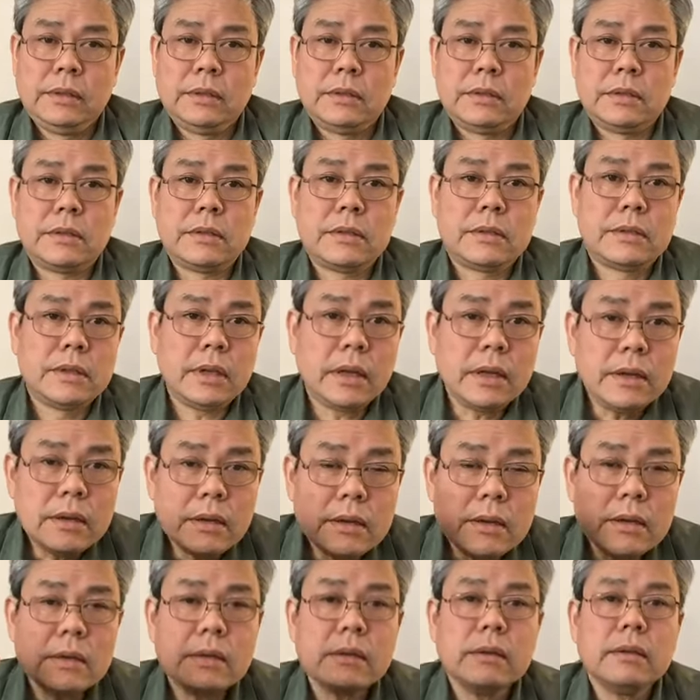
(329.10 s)

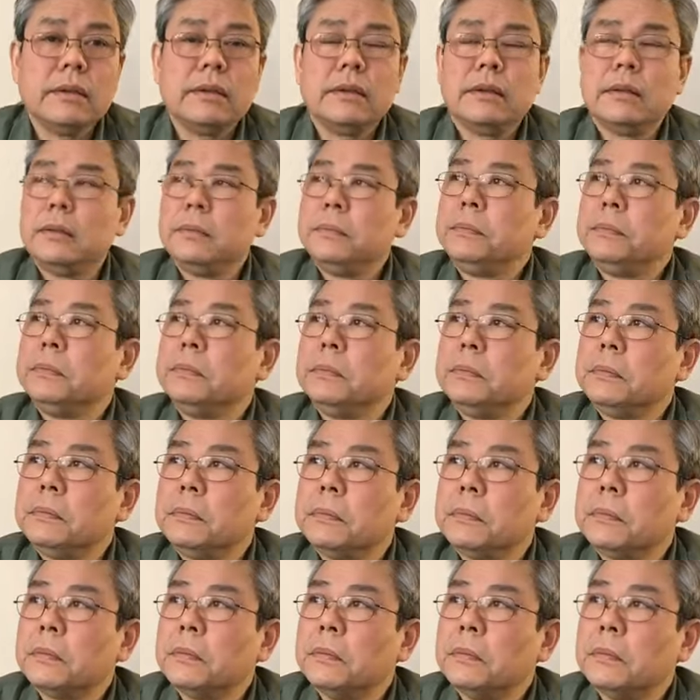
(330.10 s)
dân
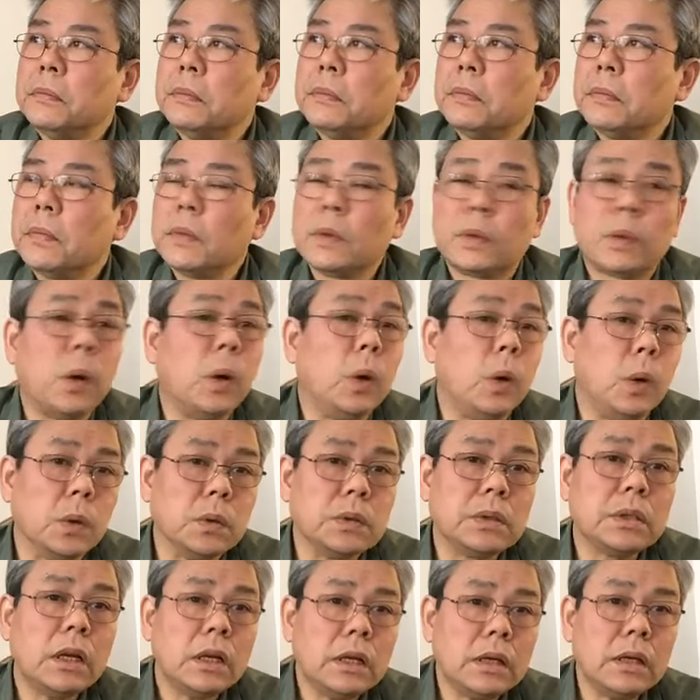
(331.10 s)
um,
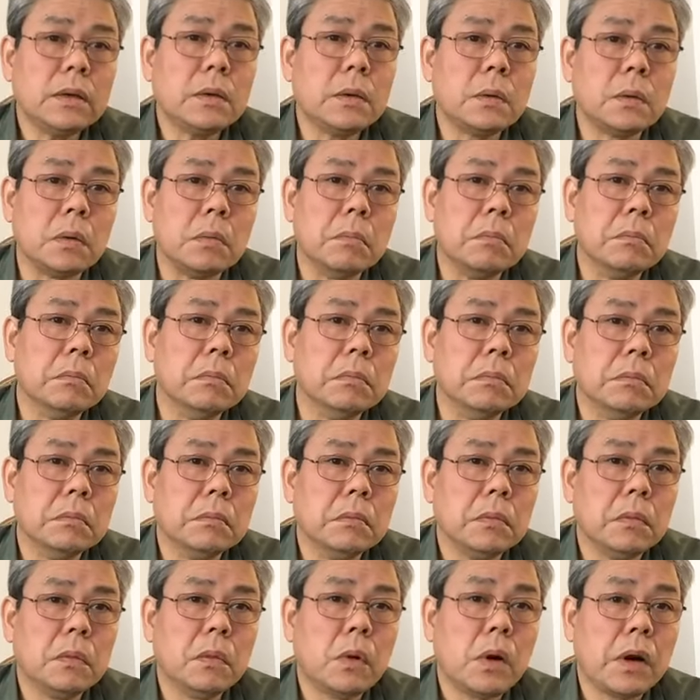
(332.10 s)
thổ dân của
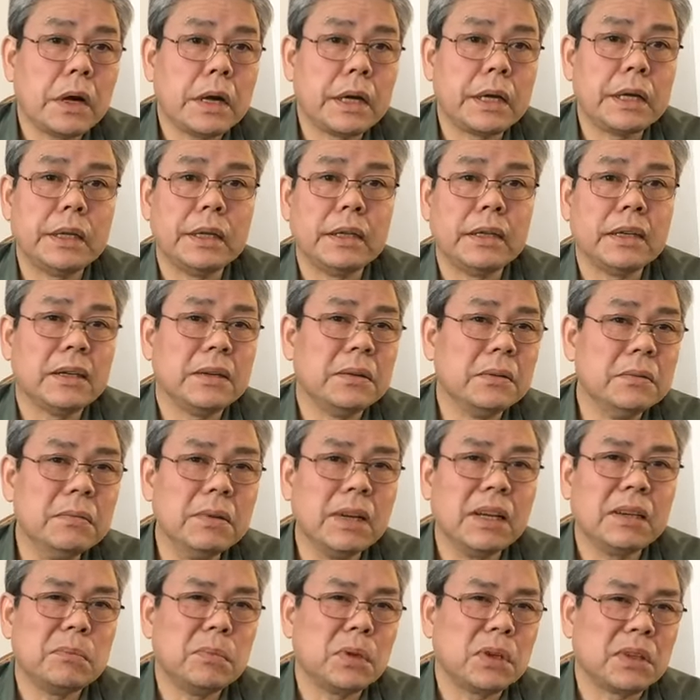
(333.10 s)
Hoa Kỳ cũng
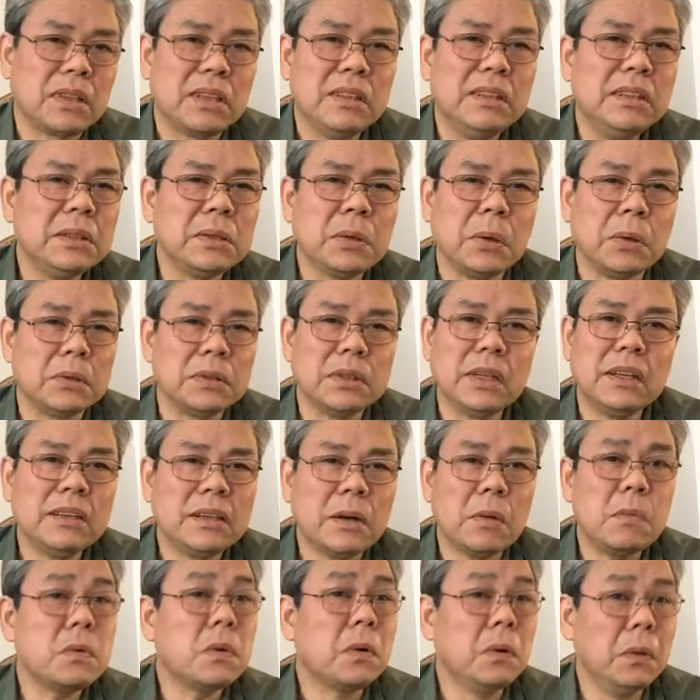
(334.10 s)
là một thứ thổ dân
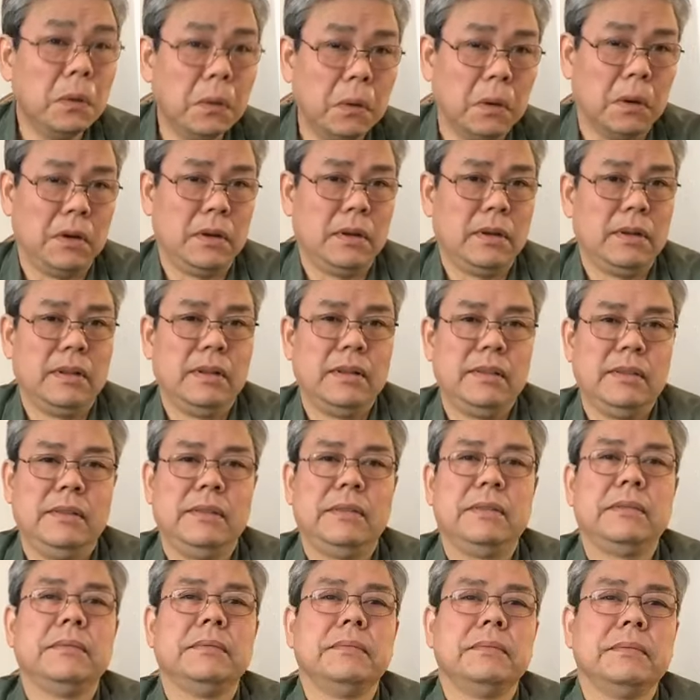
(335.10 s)
không đùa
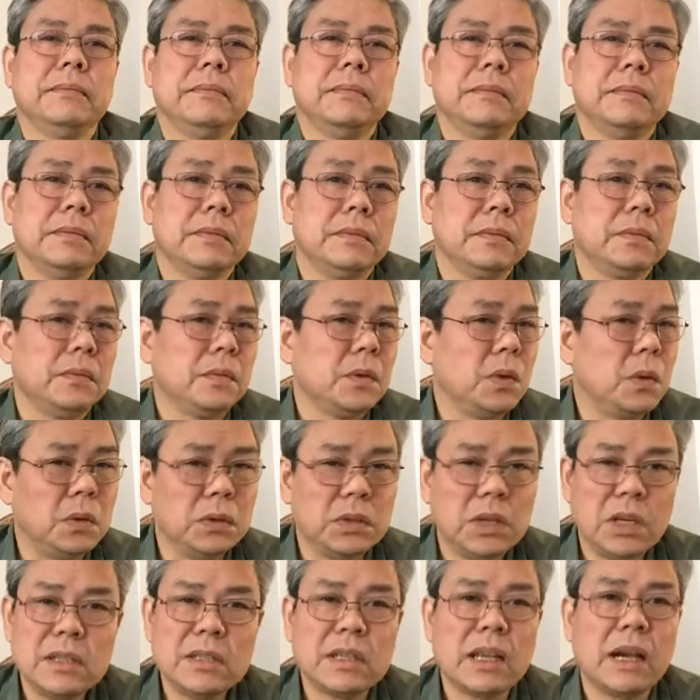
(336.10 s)

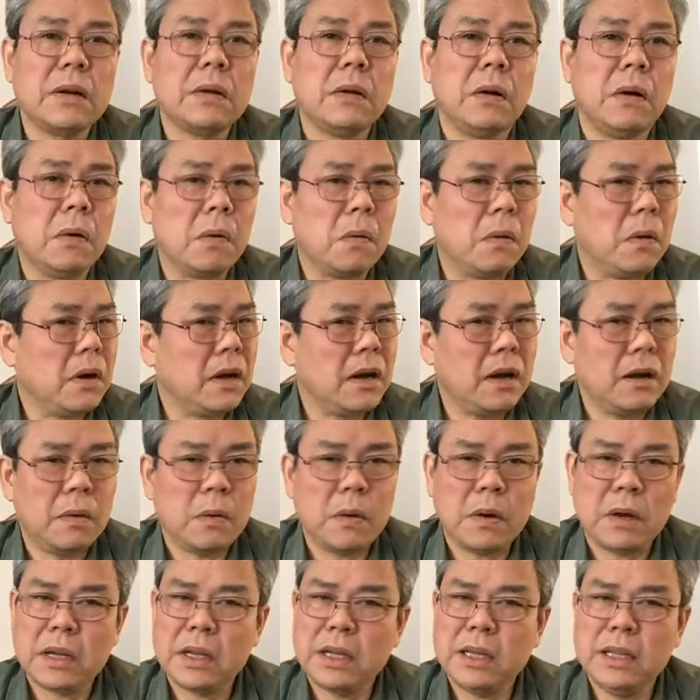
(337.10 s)
thổ dân da đỏ của Hoa,
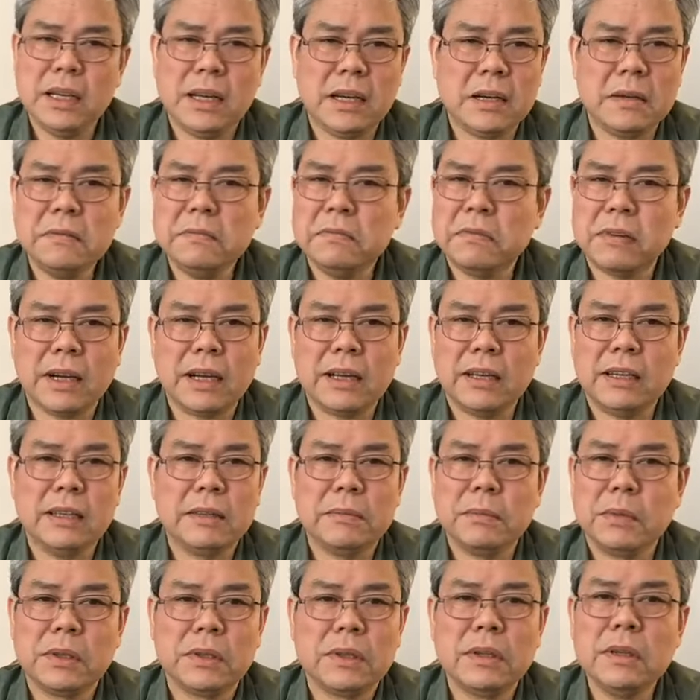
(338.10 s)
Hoa Kỳ không phải
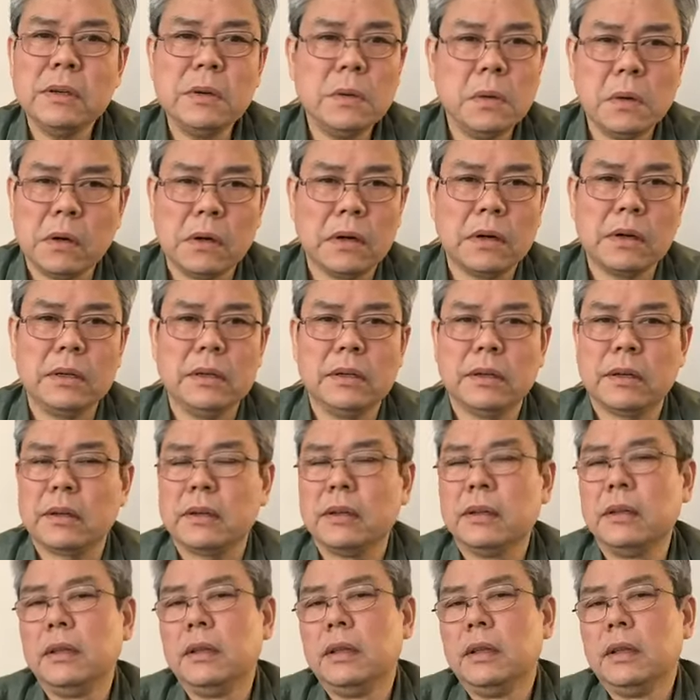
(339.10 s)
là một thứ đùa được
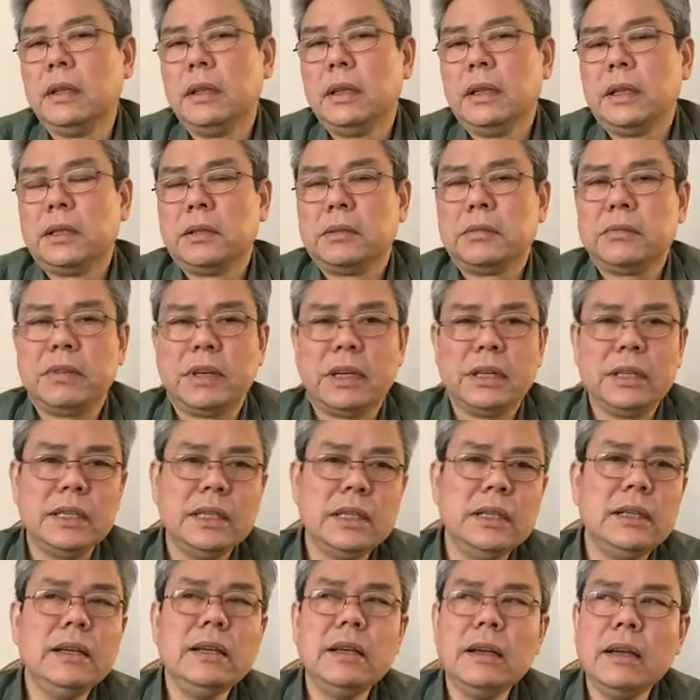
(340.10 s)
và
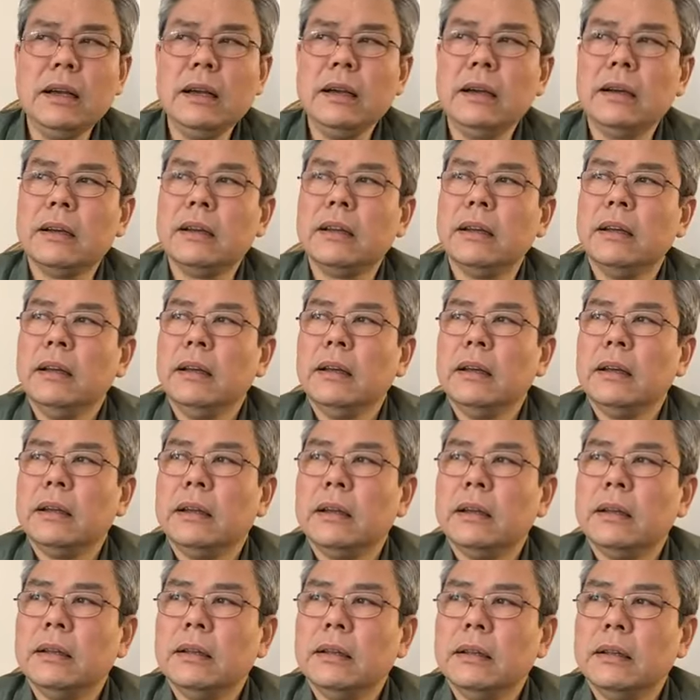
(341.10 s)
những người
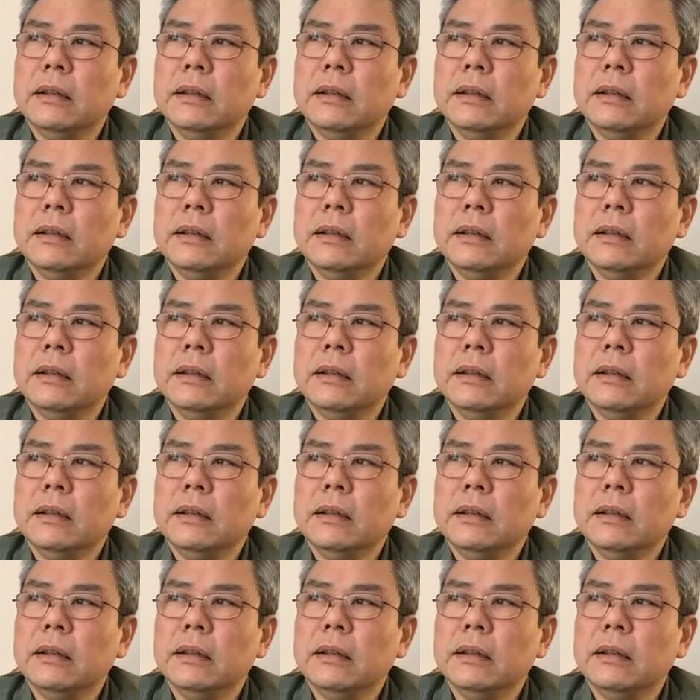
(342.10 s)
ờ,